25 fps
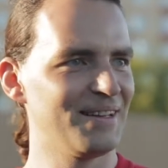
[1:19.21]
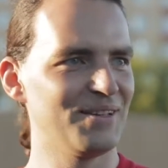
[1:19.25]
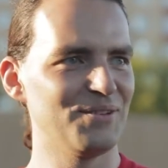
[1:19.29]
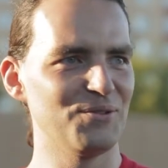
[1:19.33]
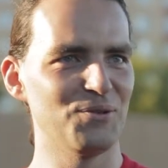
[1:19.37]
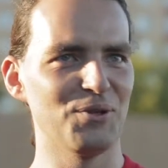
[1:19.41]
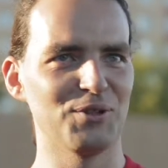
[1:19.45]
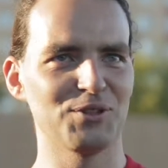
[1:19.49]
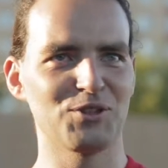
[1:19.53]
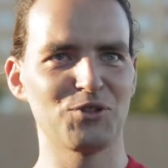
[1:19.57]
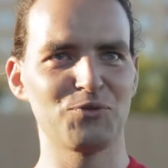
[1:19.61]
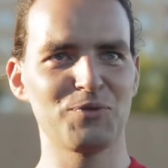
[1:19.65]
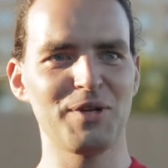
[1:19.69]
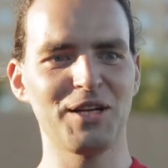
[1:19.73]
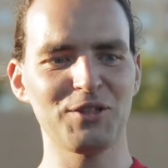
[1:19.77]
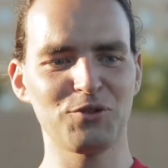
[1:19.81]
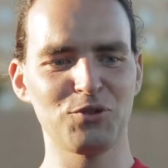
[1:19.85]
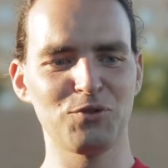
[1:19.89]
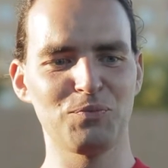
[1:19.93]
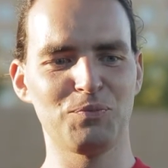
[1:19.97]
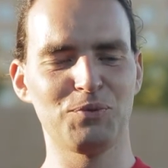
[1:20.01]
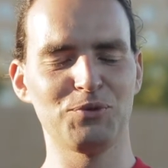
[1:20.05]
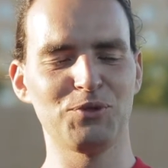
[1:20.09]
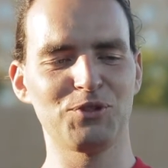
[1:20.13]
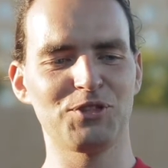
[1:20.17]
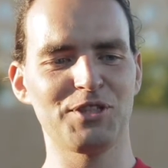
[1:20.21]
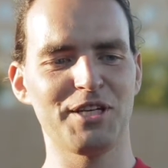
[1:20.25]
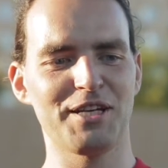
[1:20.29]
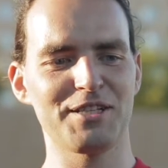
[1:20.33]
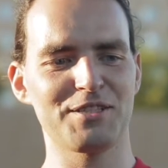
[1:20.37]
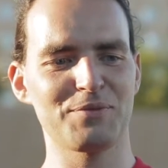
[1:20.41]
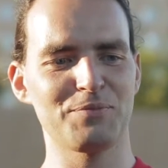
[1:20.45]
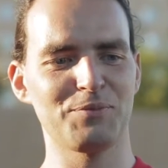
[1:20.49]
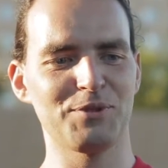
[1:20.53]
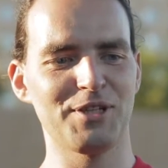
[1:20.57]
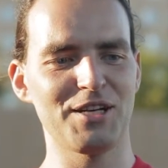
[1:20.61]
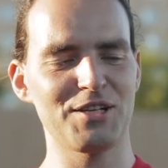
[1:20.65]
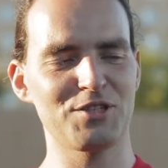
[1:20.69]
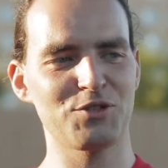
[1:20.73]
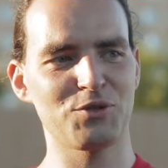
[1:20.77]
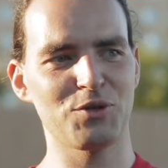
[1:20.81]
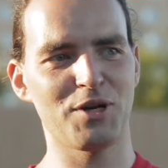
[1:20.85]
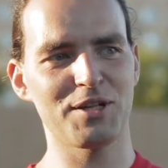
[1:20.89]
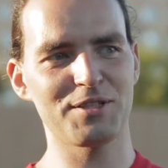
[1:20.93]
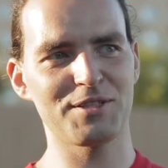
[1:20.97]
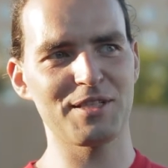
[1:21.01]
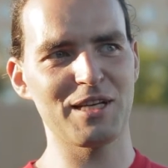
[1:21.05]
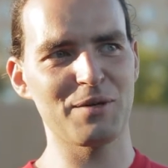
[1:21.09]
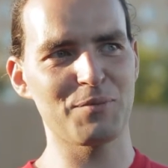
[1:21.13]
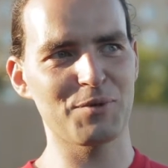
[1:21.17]
Вот. У меня тут, получается, была
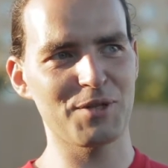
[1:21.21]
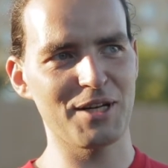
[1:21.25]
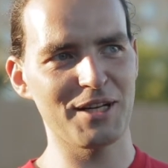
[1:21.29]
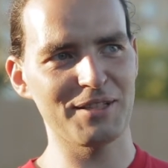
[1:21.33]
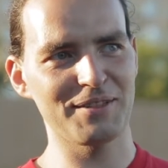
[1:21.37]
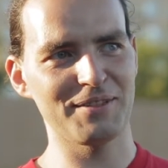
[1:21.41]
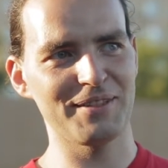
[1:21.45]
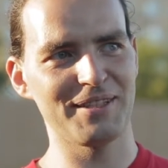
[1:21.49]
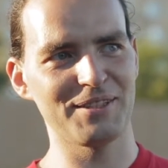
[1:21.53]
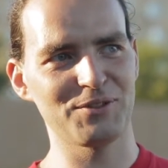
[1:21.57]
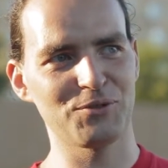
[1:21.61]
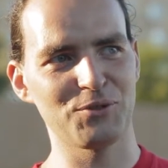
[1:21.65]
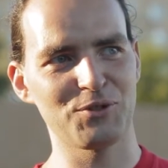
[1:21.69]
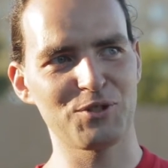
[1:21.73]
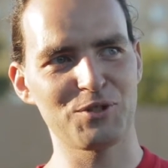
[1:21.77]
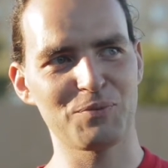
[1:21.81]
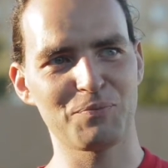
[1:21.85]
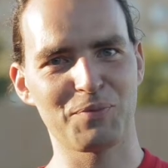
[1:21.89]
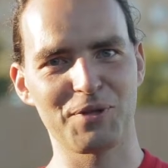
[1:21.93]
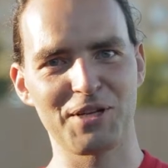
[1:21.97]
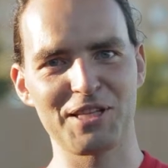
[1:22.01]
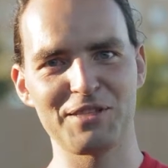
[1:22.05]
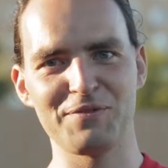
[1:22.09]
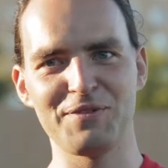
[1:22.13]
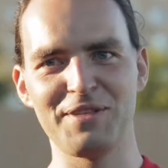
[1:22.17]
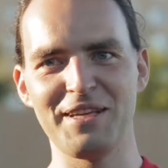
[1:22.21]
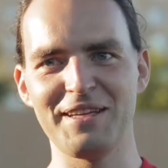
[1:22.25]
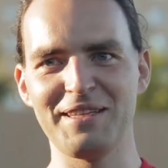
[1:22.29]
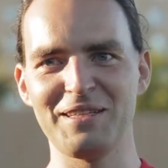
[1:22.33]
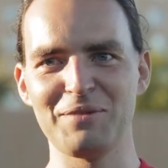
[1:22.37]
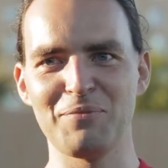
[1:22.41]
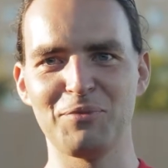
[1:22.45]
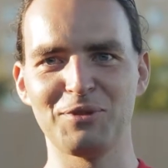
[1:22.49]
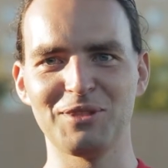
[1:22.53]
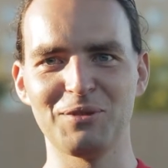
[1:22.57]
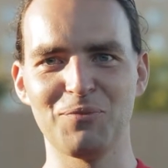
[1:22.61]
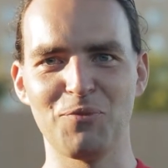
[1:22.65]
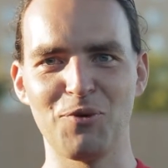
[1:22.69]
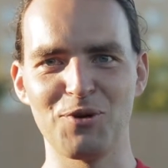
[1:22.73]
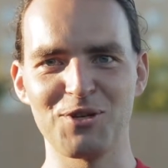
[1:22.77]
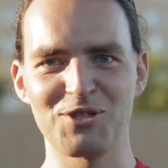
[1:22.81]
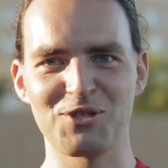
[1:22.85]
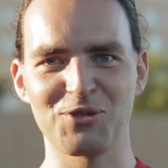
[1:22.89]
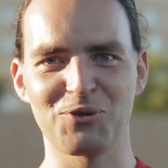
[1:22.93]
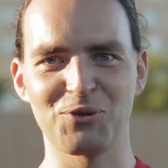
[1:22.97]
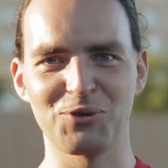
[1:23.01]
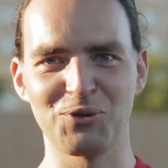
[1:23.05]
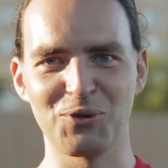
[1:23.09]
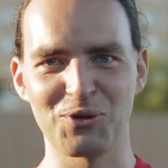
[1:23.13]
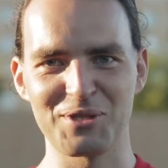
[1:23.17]
ситуация обратная, то есть произведение было
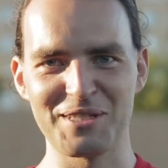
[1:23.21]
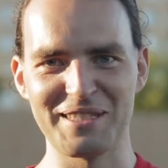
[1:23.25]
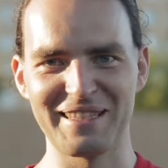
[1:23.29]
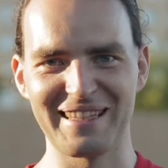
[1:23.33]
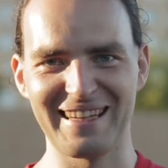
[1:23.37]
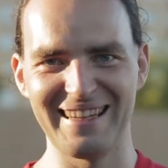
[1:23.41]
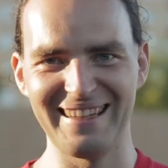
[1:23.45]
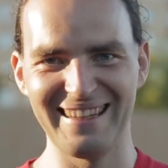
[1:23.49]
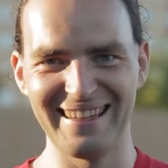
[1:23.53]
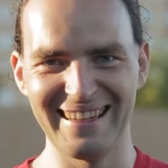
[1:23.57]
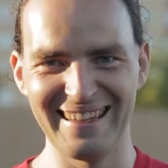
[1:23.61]
больше художника.